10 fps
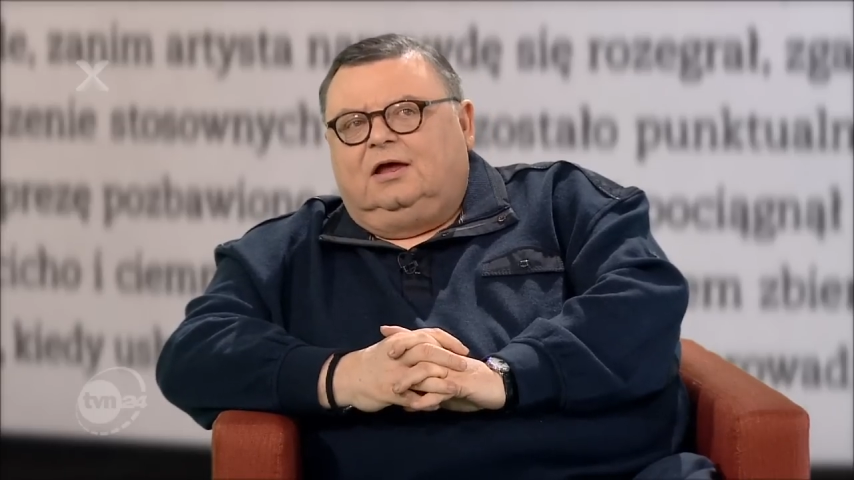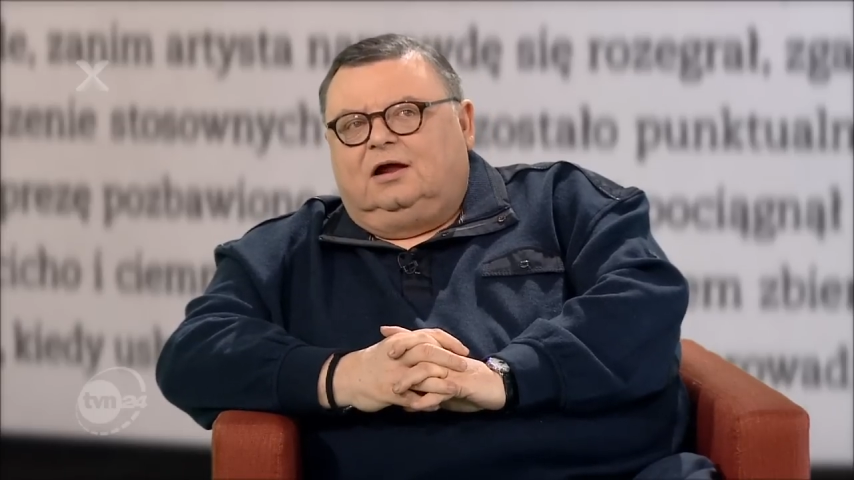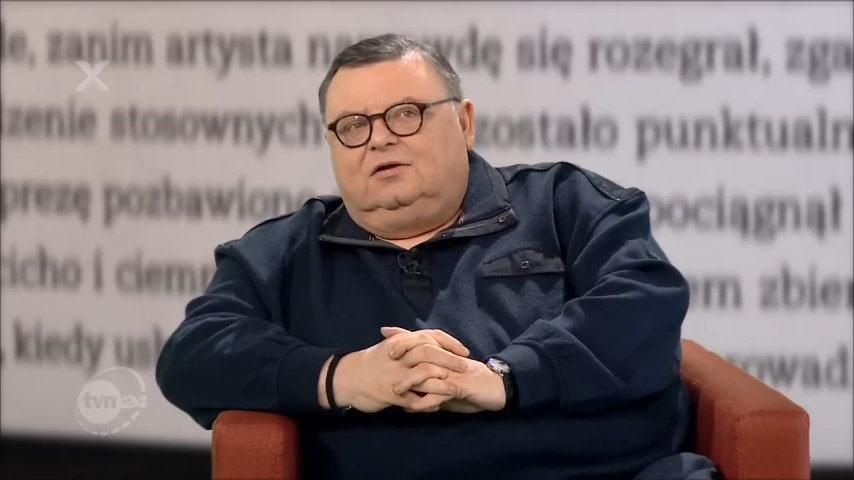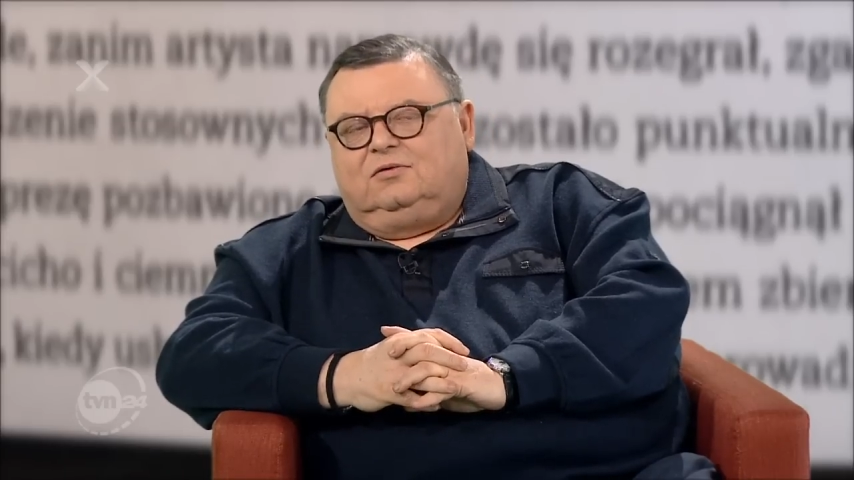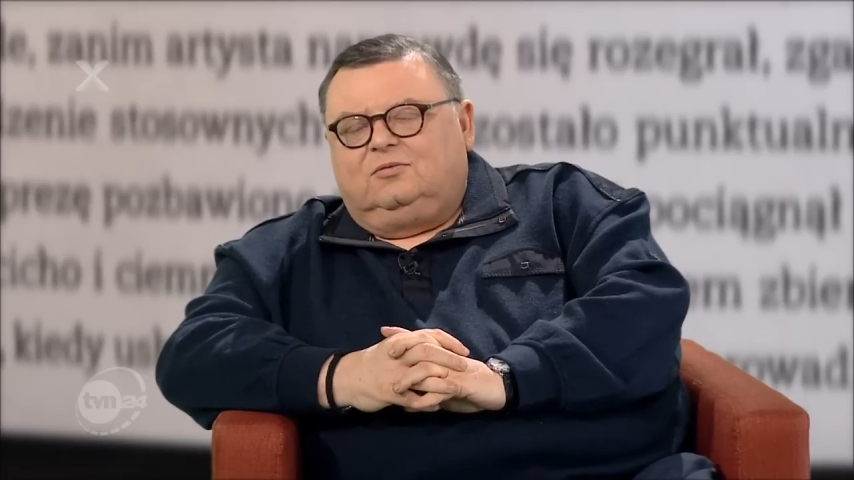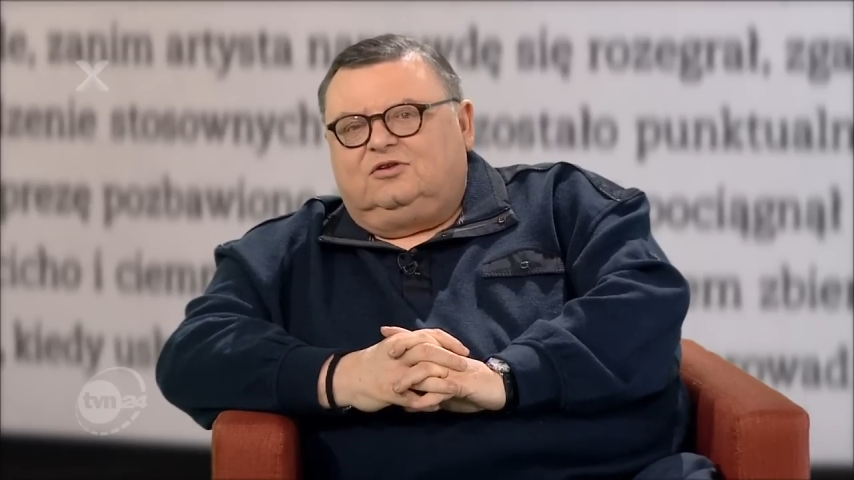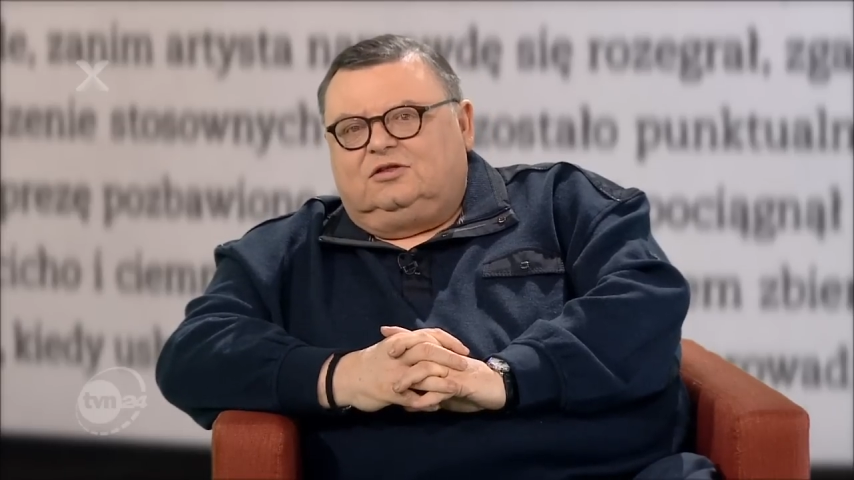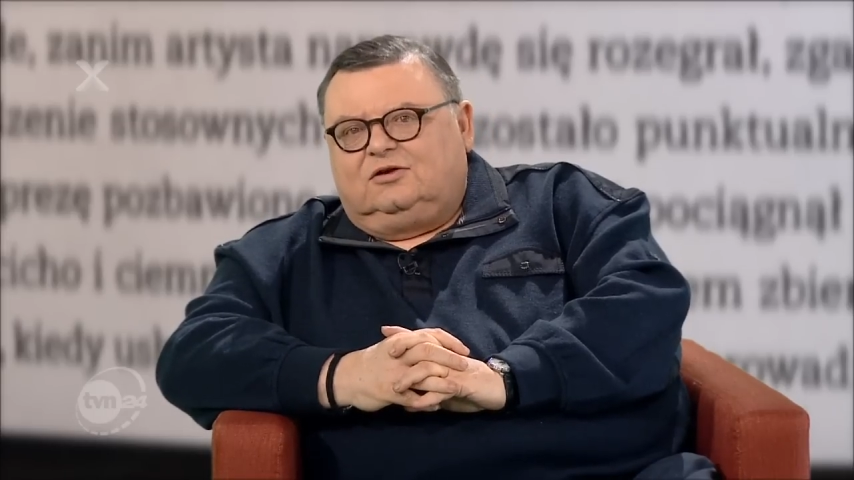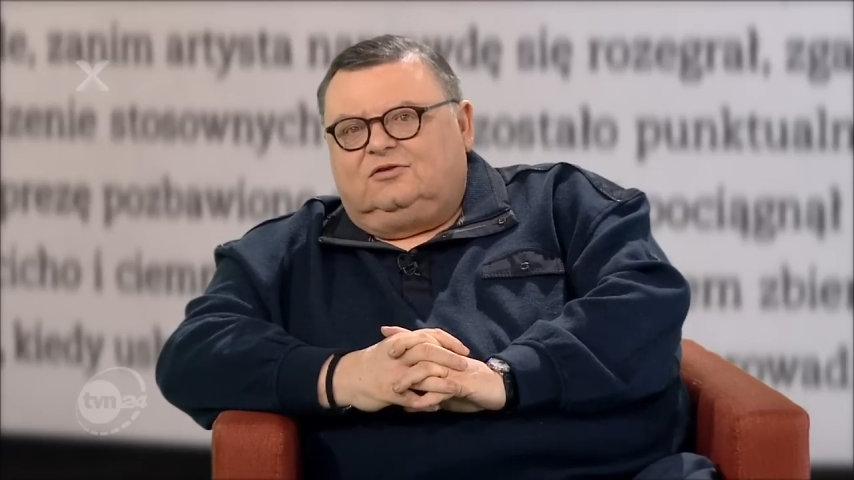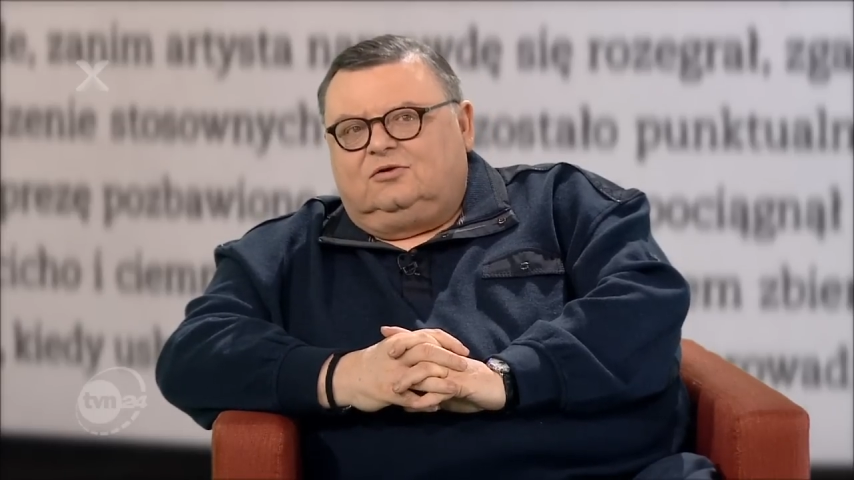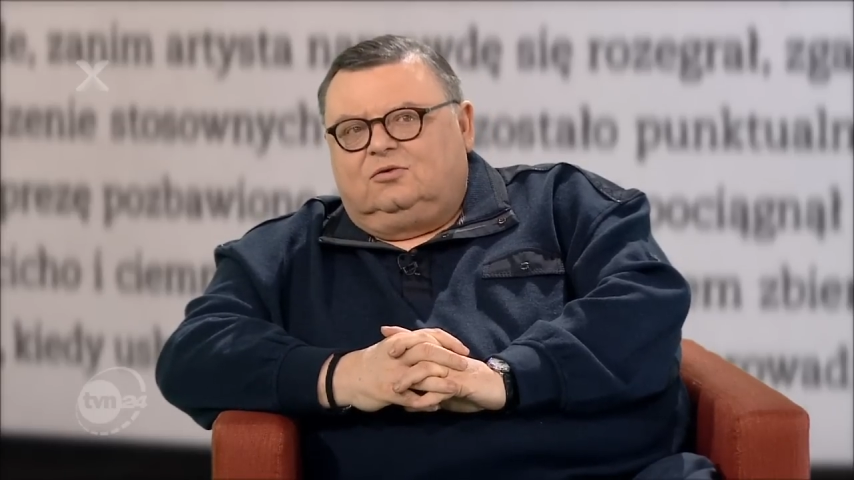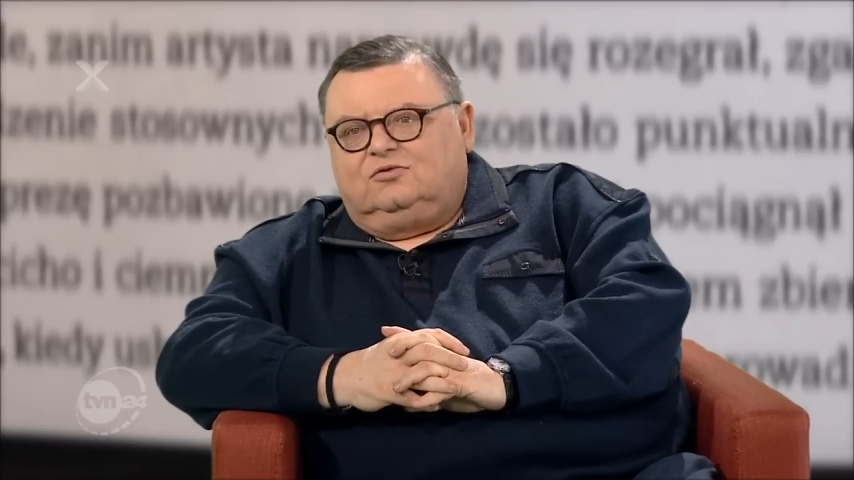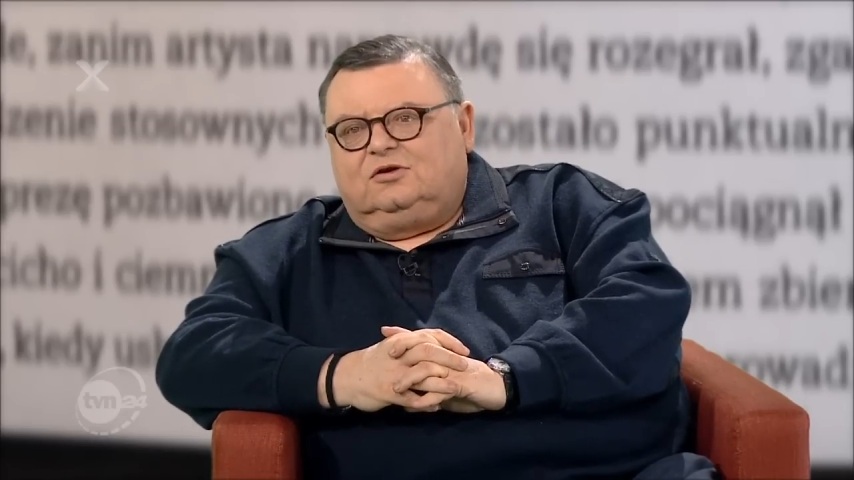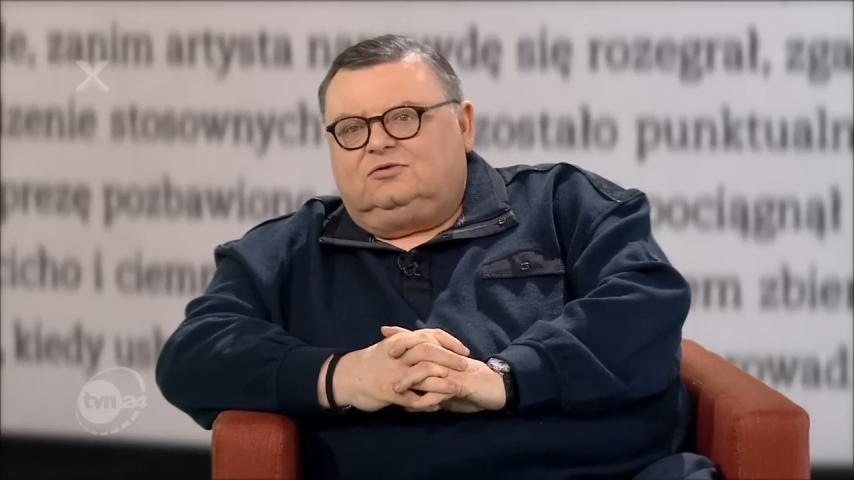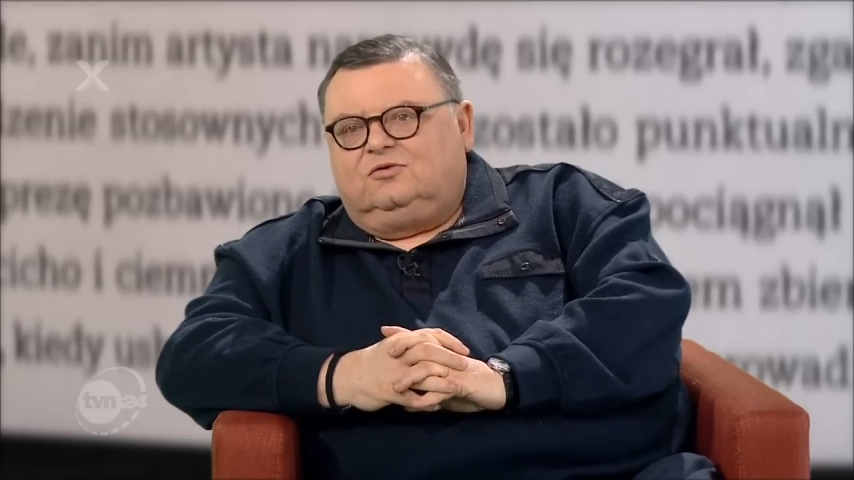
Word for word: Ale wiem, że też są ludzie,